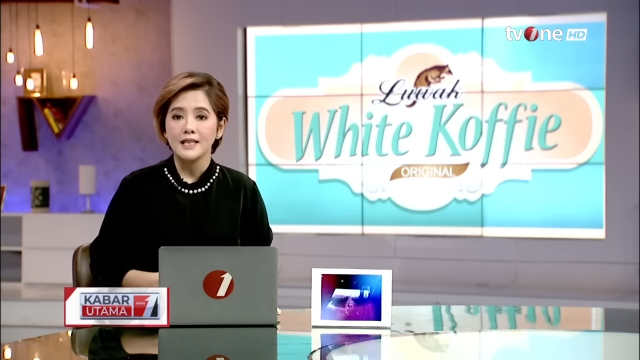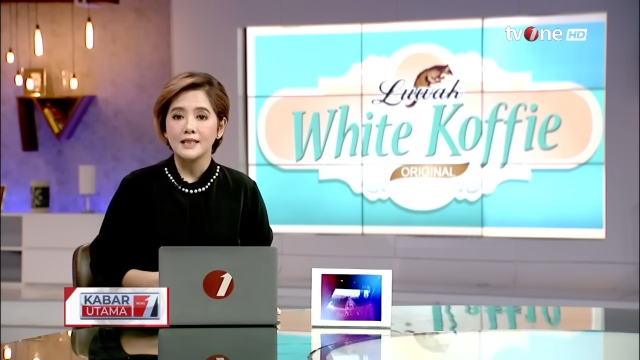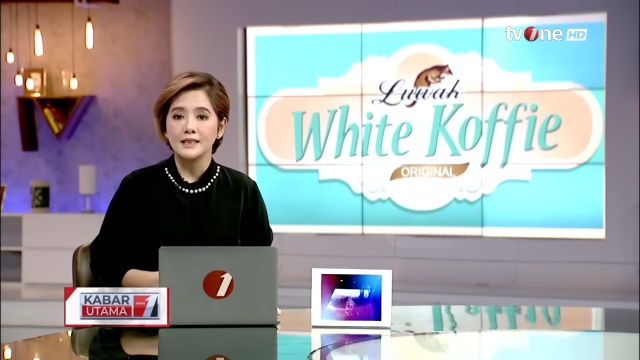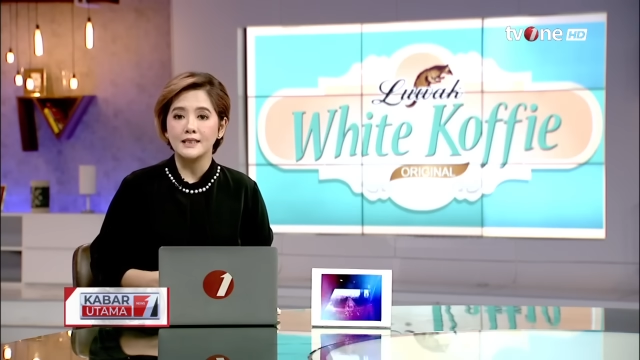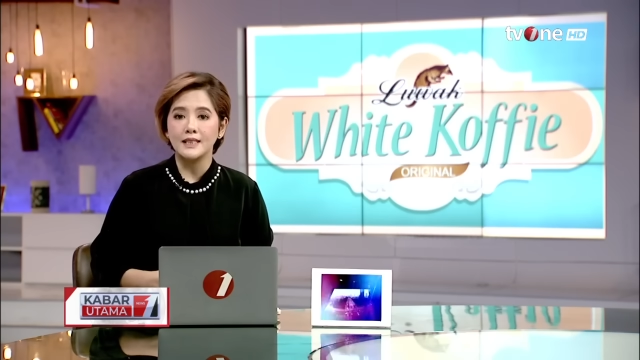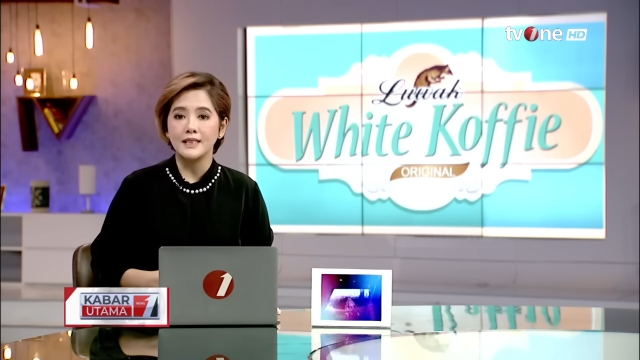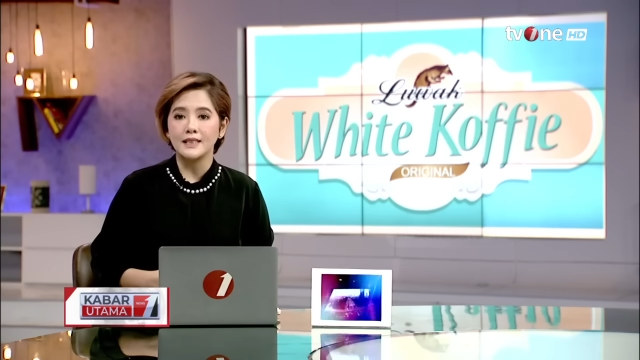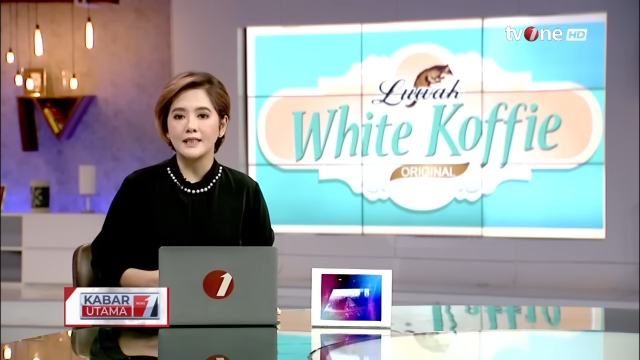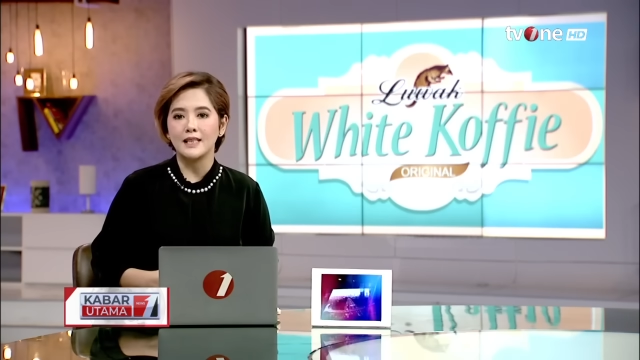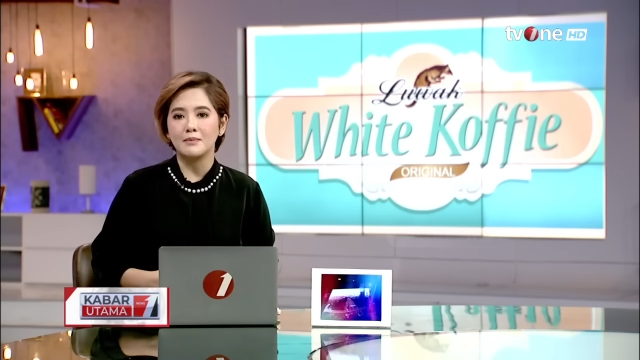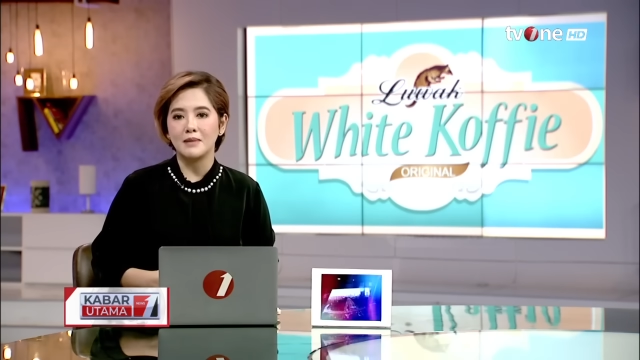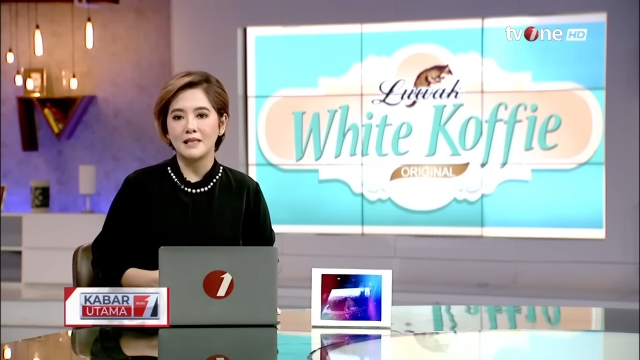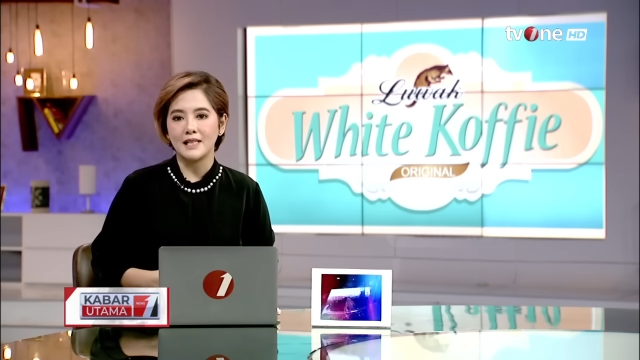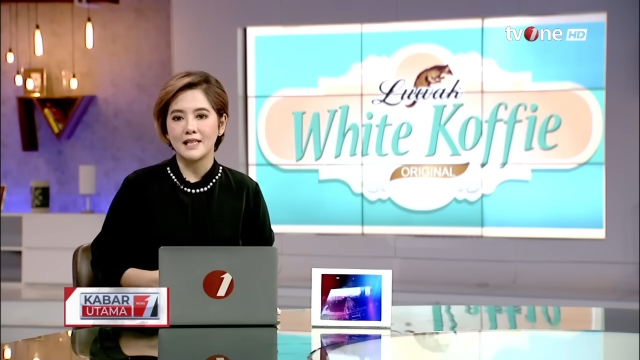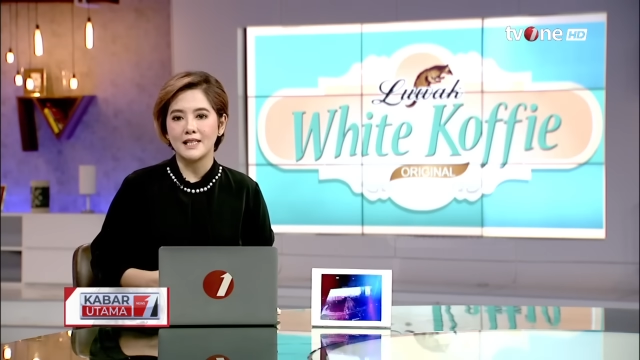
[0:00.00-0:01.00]
di
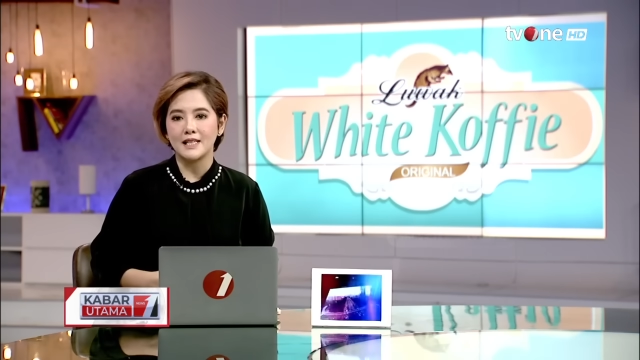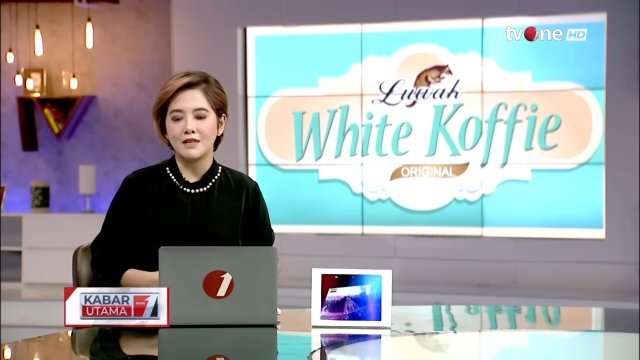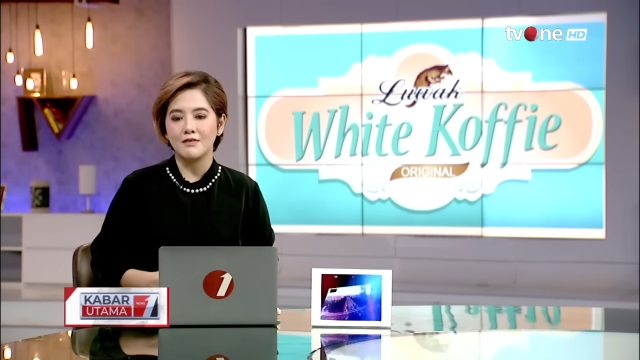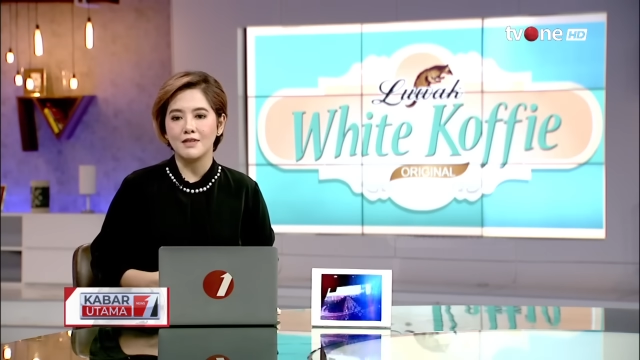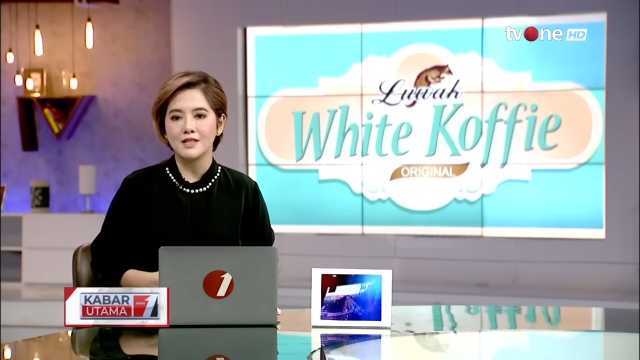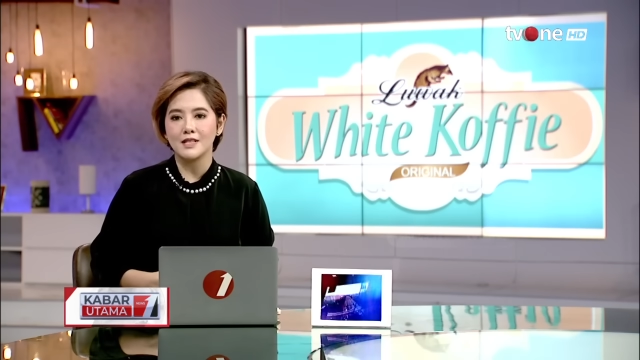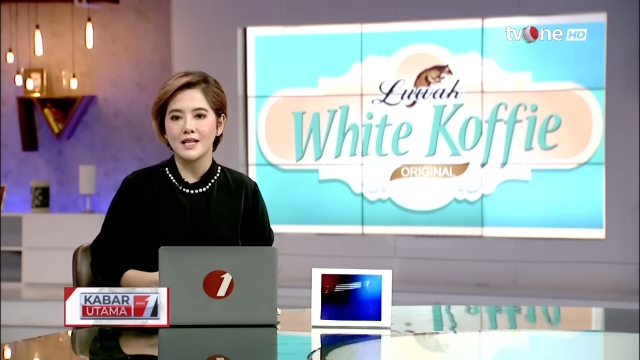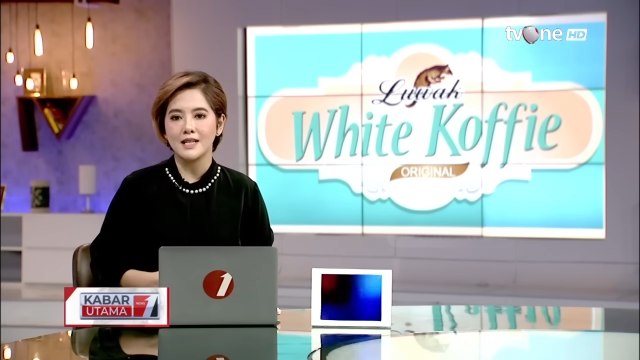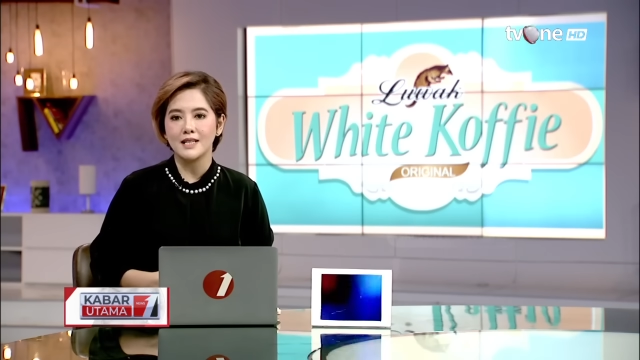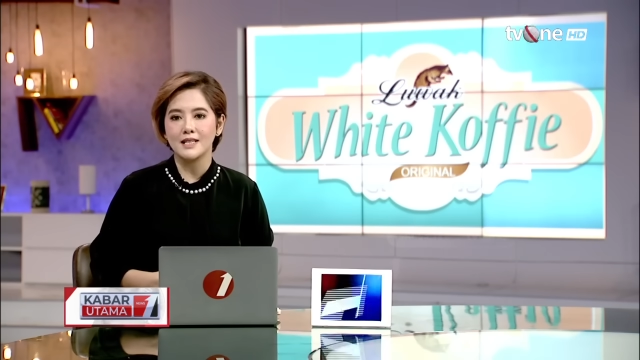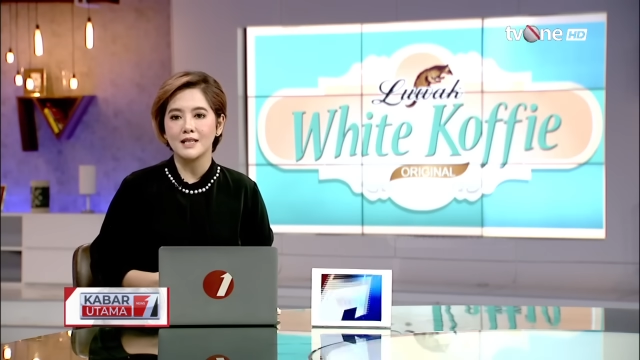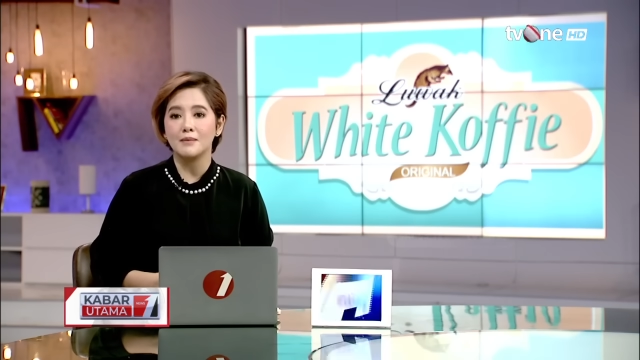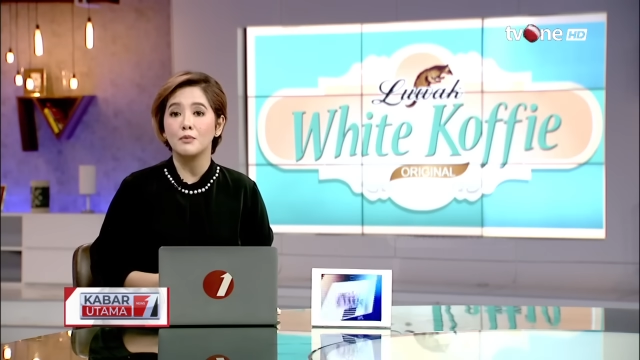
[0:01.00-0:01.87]
kediamannya di kawasan